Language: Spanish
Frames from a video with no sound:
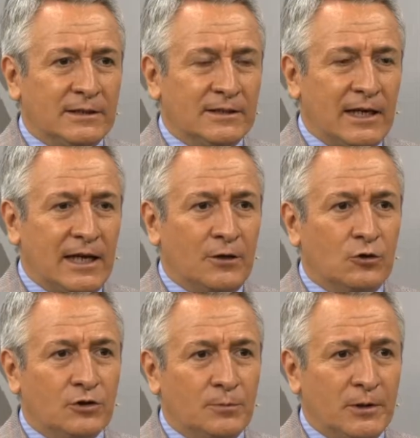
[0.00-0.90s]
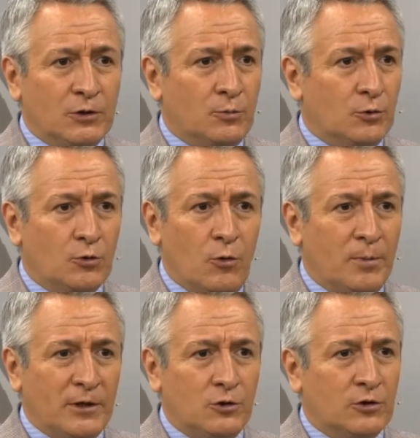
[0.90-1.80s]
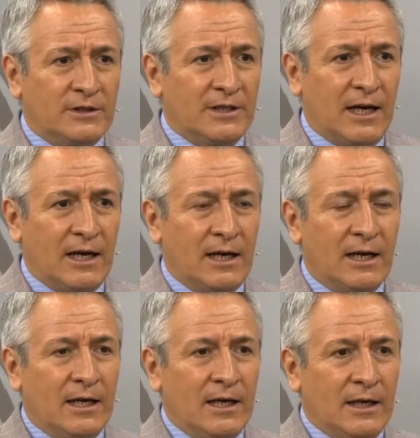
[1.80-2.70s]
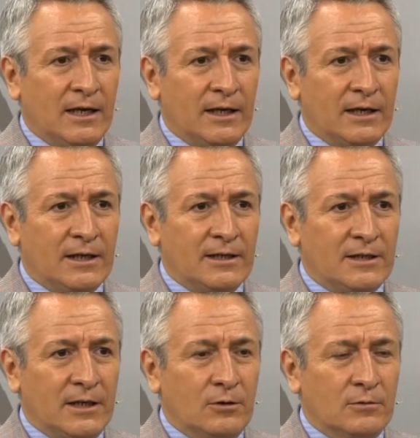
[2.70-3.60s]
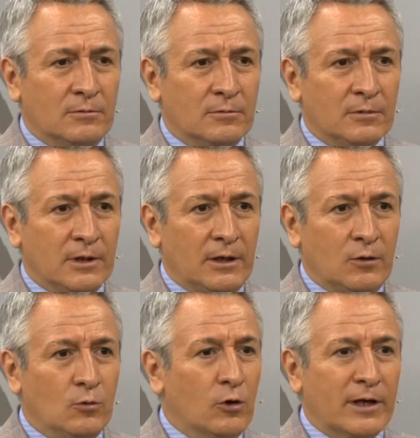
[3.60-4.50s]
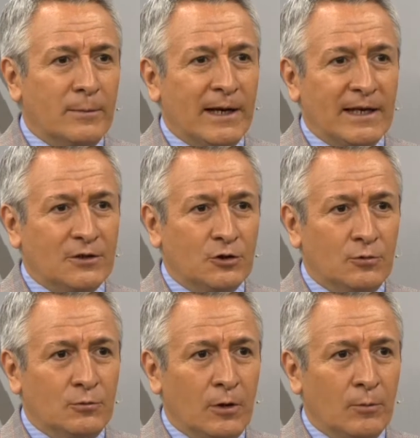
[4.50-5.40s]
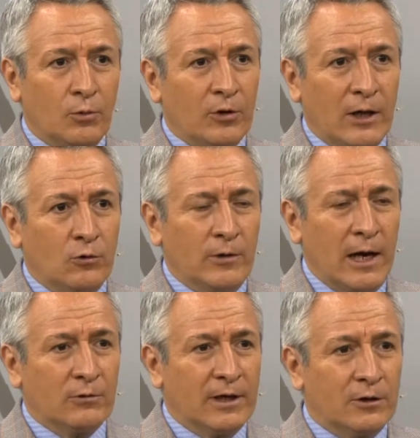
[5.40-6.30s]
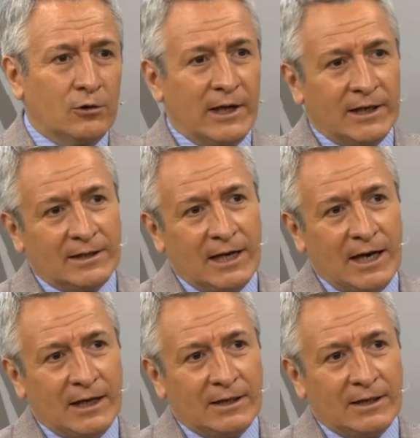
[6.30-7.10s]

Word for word: salarios y precios, porque hubo precios que ya crecieron, hubo remarcación por las dudas, aunque el dólar está